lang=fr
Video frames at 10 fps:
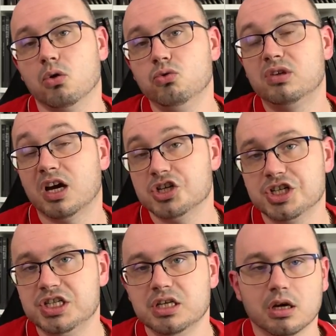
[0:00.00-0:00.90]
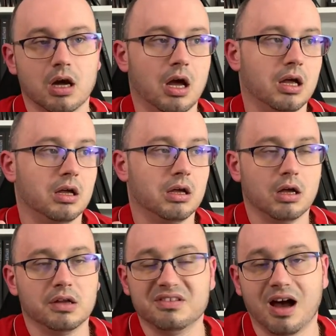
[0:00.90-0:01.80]
une tragédie, un,
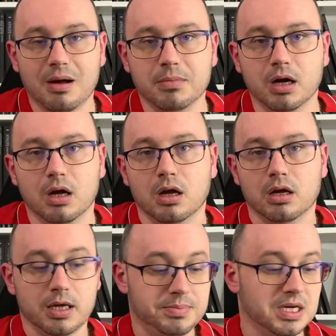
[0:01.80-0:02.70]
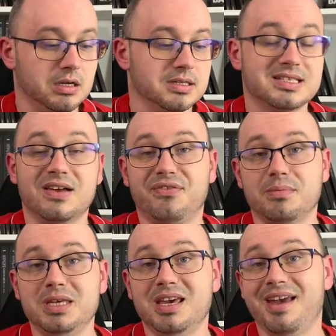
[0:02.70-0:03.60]
un drame, eh bien, sa
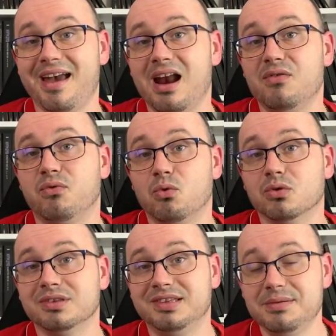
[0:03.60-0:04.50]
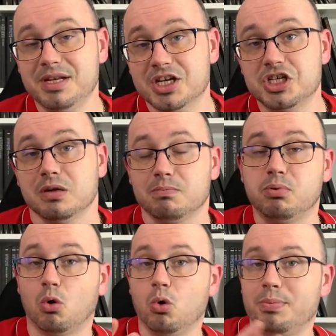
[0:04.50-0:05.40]
famille et elle vont déménager
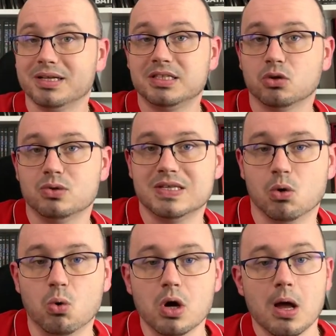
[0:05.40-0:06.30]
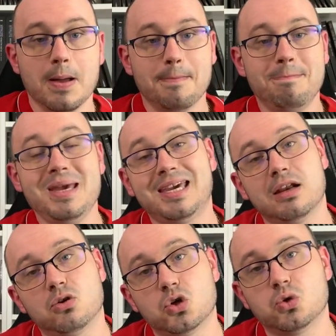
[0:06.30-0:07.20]
pour repartir de zéro, mais
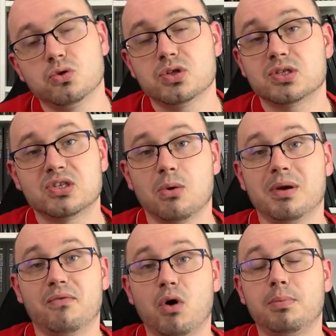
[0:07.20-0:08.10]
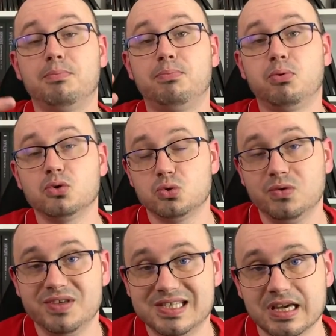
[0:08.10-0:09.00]
quelque chose semble avoir
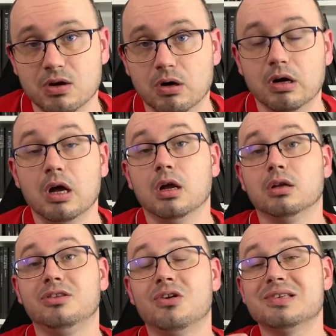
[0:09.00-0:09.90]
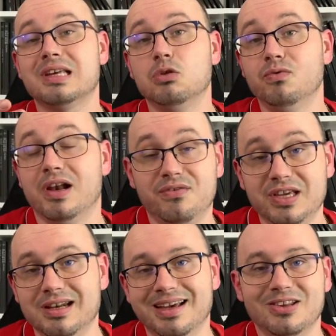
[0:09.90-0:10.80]
poursuivi Sailor dans sa nouvelle
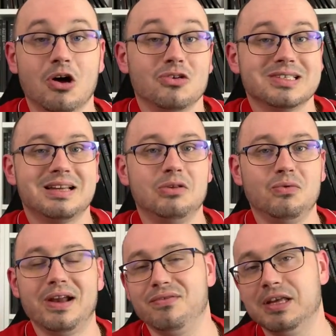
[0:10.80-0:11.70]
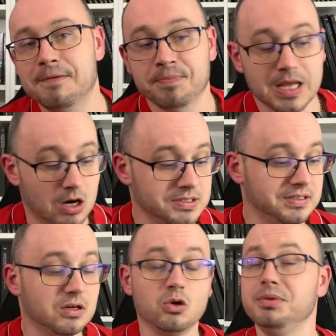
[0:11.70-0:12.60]
ville et dans sa nouvelle vie. Alors
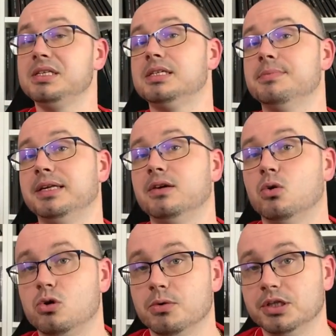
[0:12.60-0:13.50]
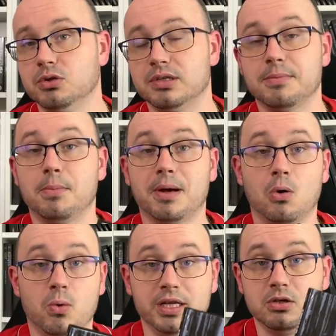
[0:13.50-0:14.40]
c'est un comics qui m'a été recommandé notamment
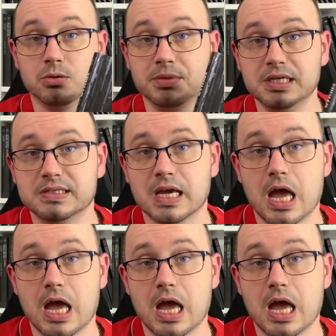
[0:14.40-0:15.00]
par Wayne Comics,